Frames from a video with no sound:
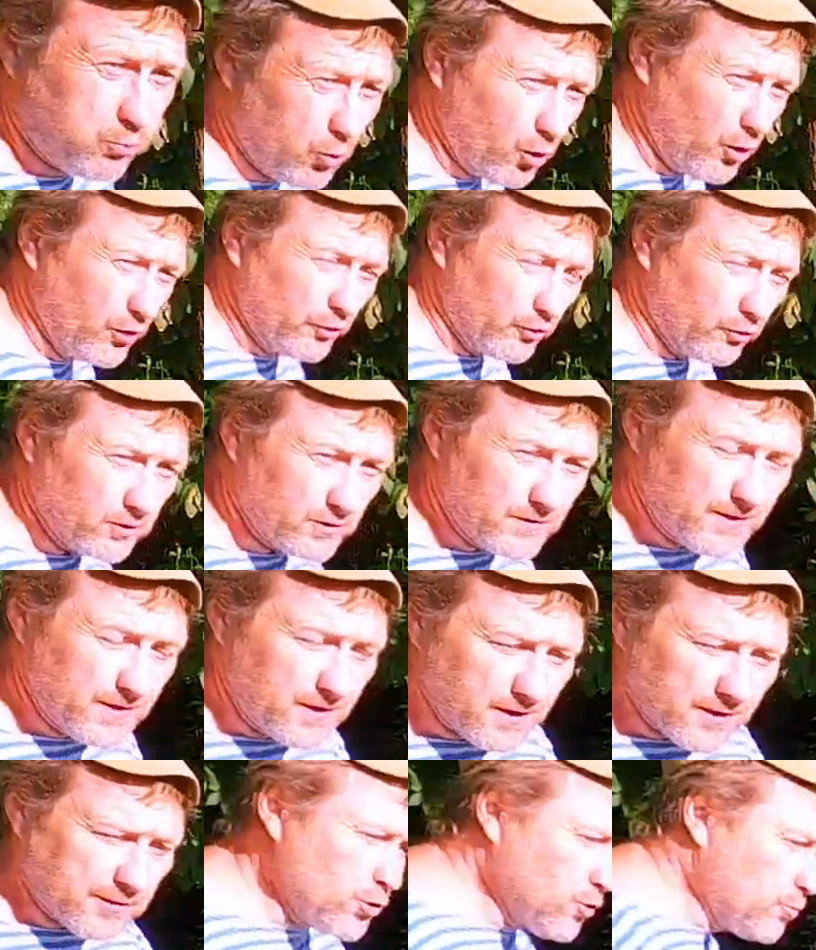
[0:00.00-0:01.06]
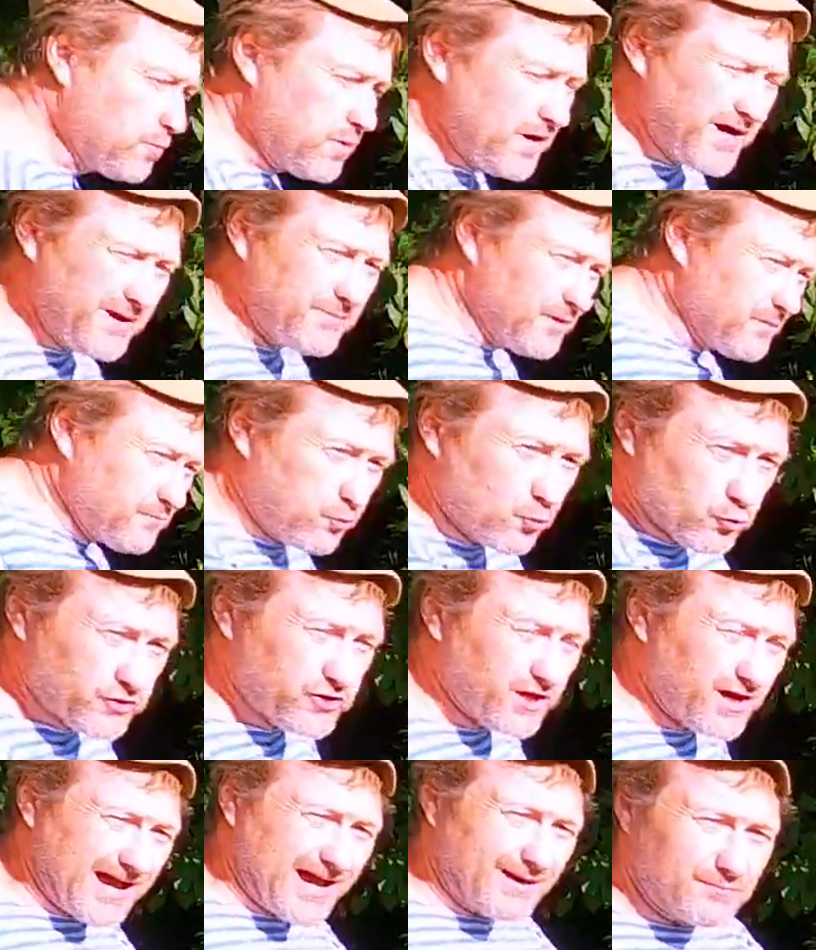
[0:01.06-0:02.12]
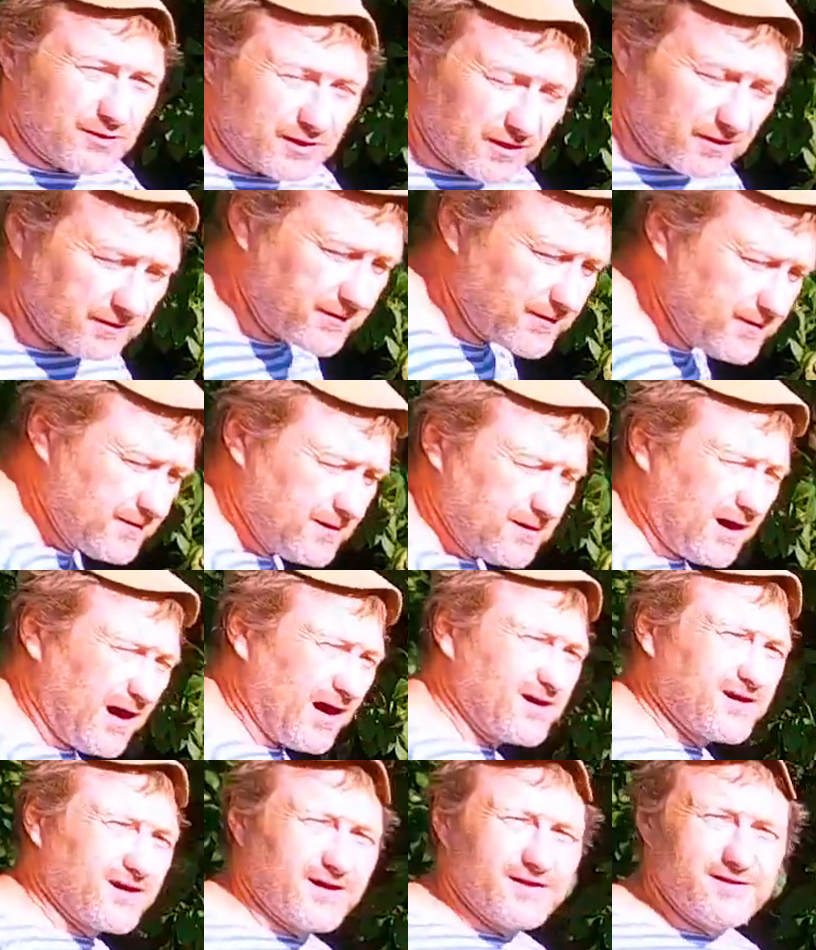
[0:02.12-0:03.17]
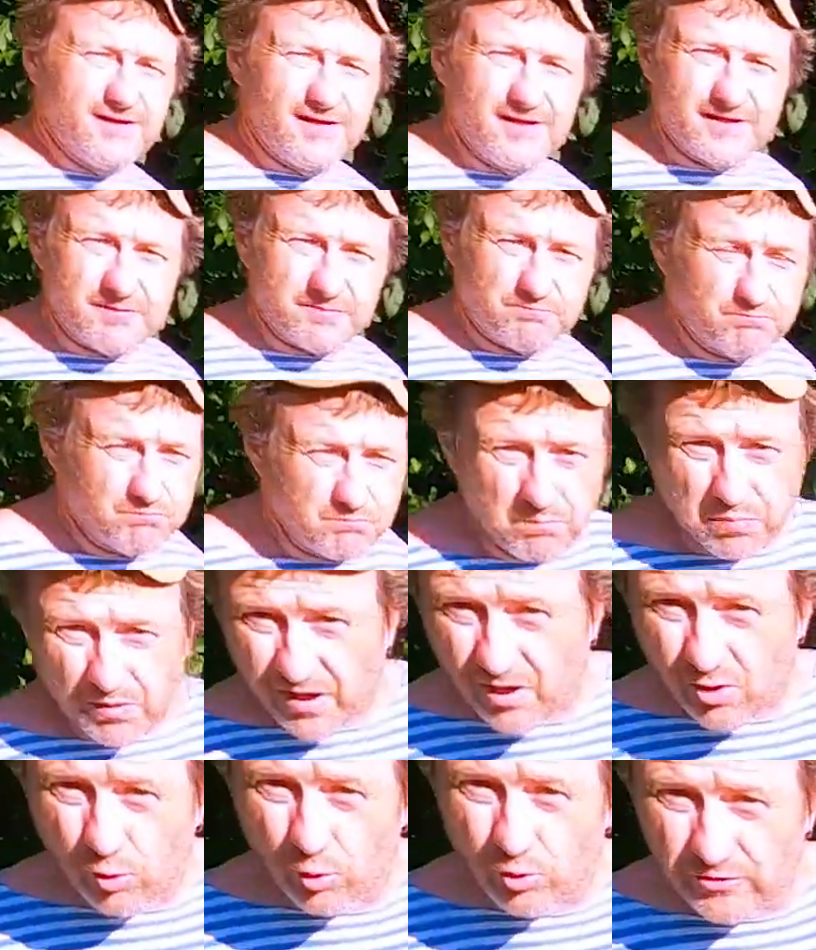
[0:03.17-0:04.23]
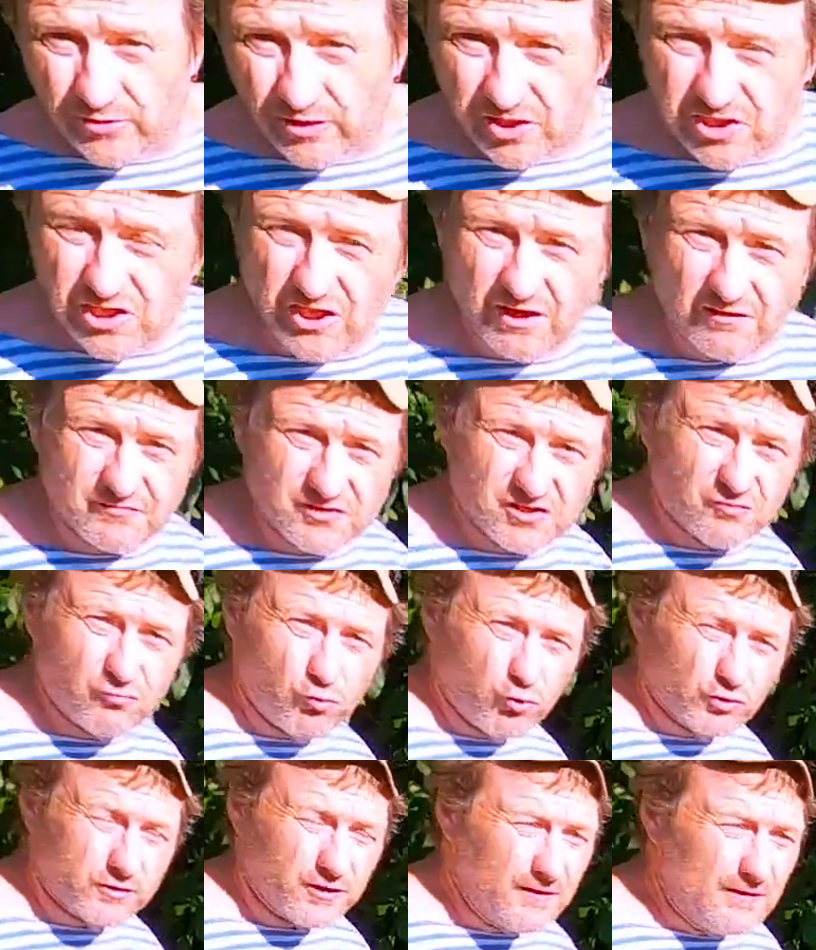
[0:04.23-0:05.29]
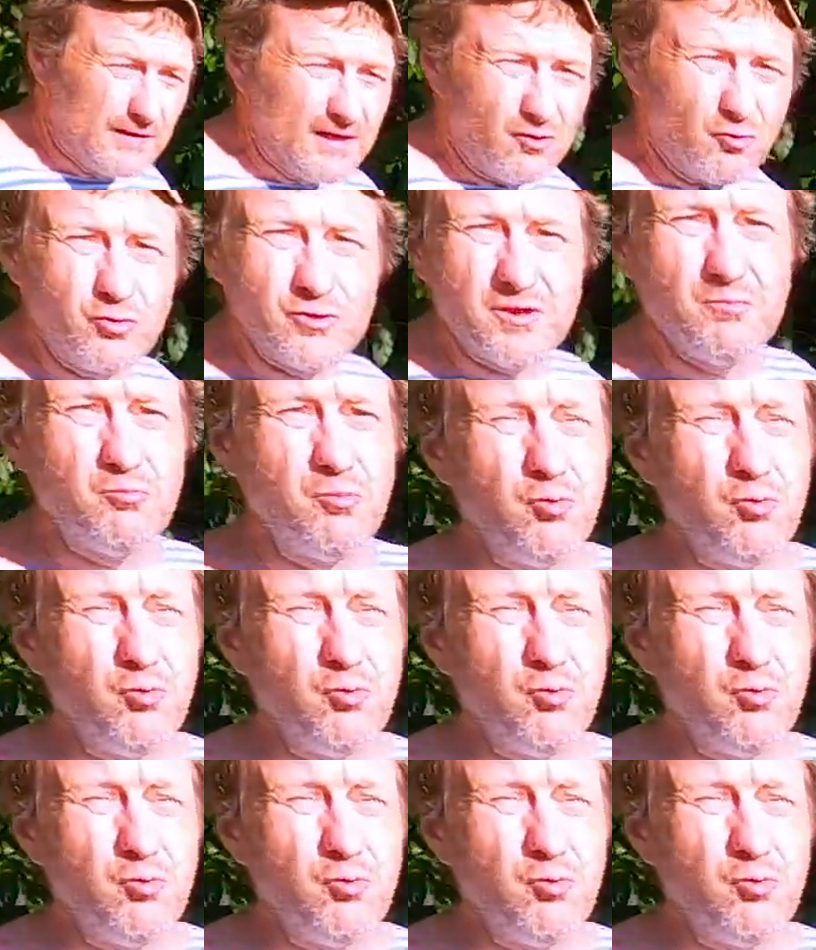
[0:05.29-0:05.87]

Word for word: к бою. Любыми путями оградить проход, ножа в живот. Он не